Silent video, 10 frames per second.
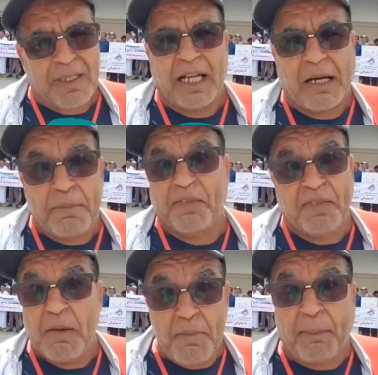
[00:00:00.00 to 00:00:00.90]

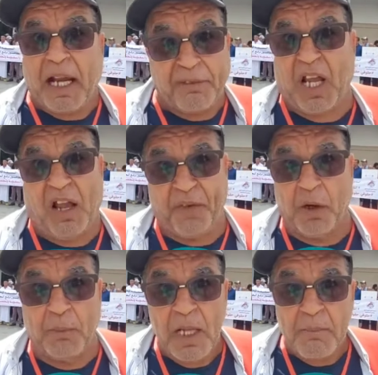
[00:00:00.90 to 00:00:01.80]
ربي ما يبقى يفضح
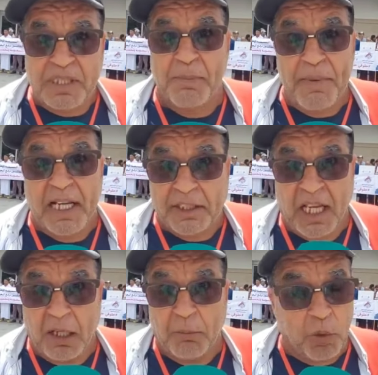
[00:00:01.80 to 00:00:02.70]
فيهم بالسميات
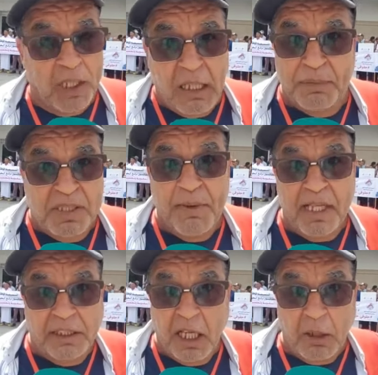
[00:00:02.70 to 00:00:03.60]
ديالهم والله الا
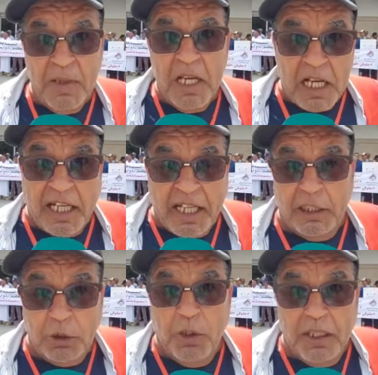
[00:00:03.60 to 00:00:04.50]
بالسميات ديالهم اللي
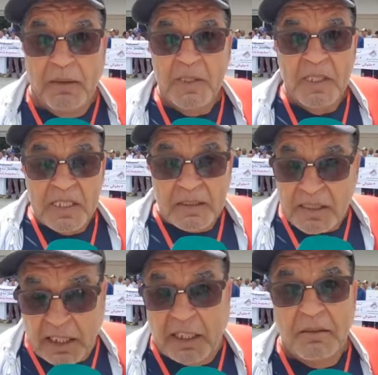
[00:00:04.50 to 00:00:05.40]
كيعطيو
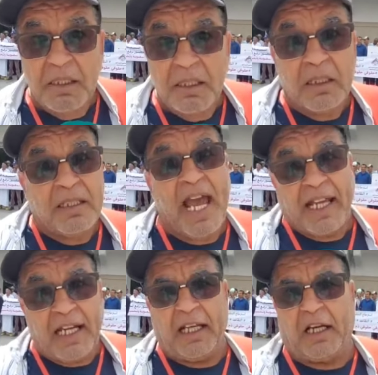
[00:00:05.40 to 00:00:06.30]
لا
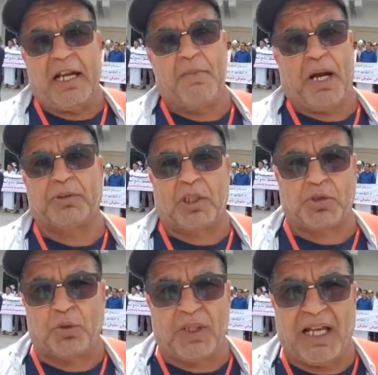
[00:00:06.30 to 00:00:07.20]
اله الا الله محمد
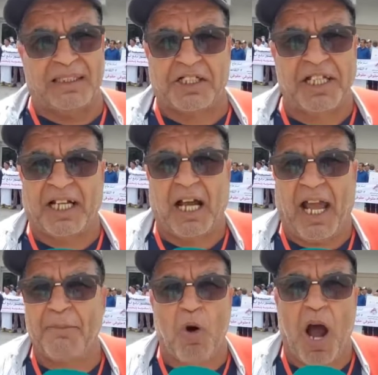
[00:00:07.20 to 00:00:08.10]
رسول الله هذاك الشيء راه
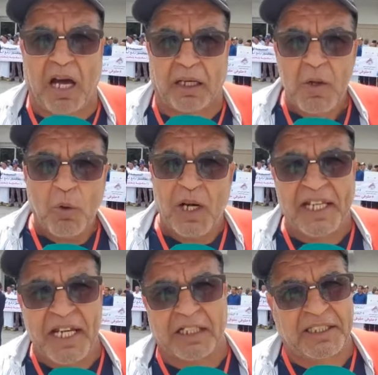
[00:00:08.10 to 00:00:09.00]
عيب وعار
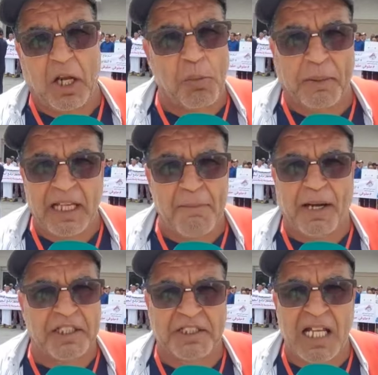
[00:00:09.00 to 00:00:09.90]
ولكن غدا يوم القيامه
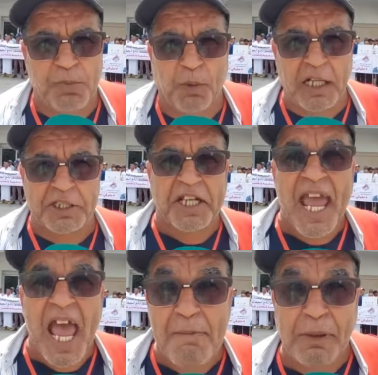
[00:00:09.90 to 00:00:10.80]
غادي يتحاسبوا على هادشي
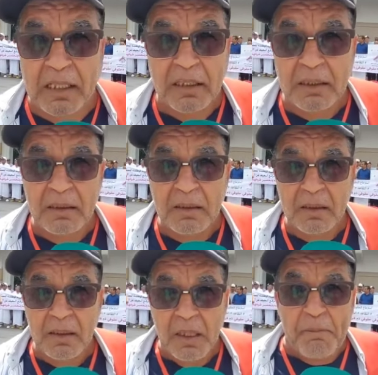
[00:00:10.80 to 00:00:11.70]
كامل
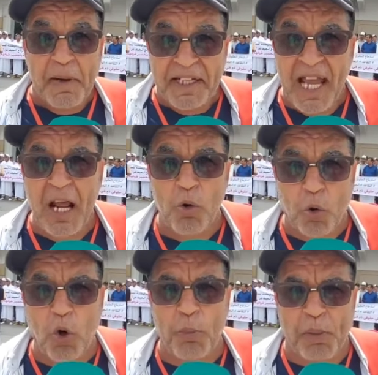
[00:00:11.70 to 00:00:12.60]
بالريال
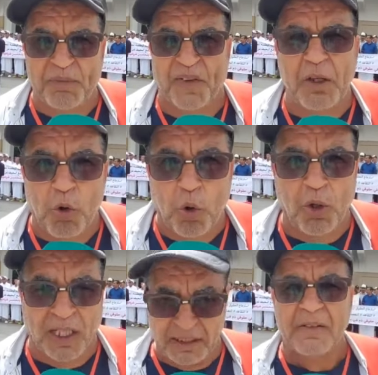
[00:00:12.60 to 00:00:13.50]
وخوه بالفرنك
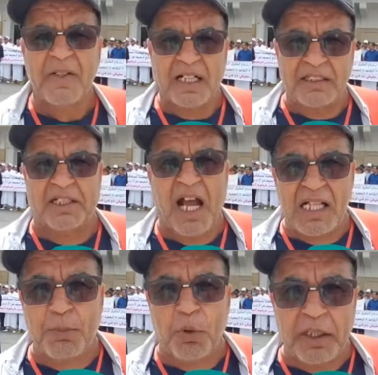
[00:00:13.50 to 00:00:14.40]
وخوه غادي غادي
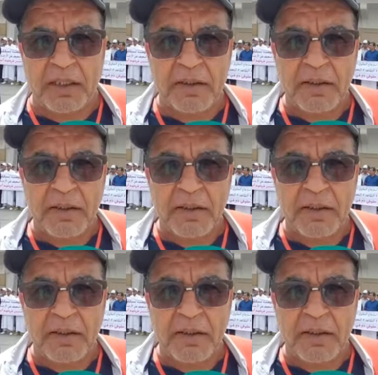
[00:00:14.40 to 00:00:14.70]
يتحاسبوا عليه